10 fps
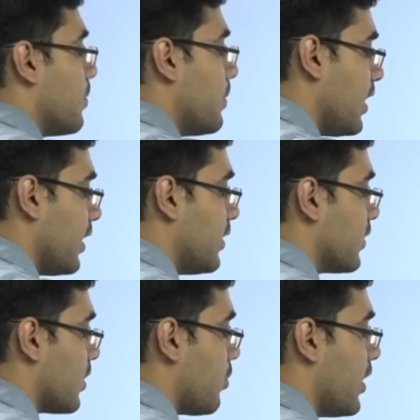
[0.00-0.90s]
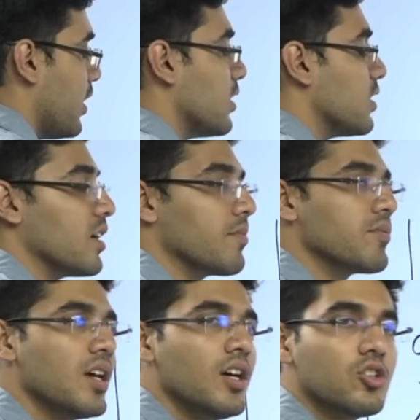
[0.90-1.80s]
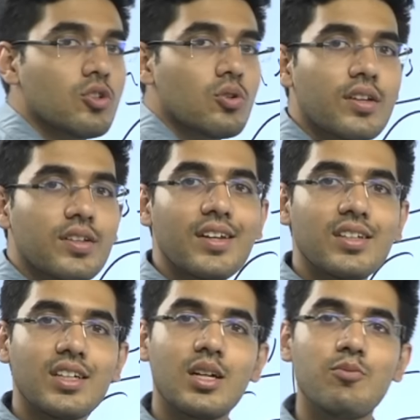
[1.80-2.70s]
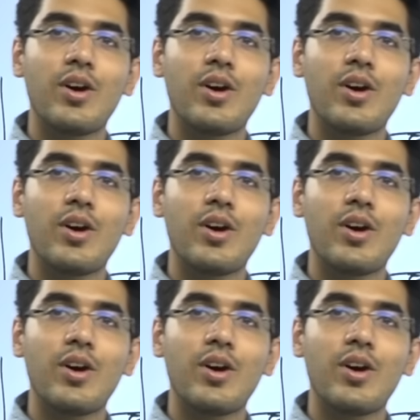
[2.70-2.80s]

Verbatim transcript: में मैंने एथिक्स का पॉइंट डाल दिया तो थोड़ा सा ऐसे अगर हम